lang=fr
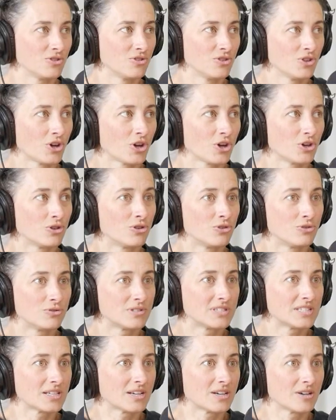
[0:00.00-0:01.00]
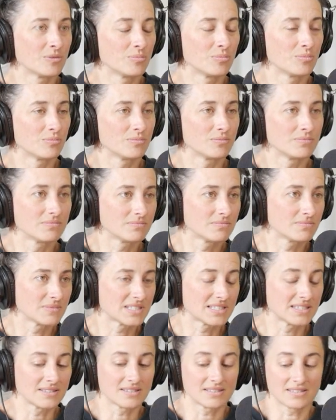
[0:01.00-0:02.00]
une sais, comme
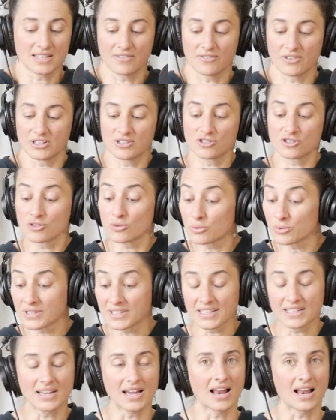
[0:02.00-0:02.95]
ça va être sauté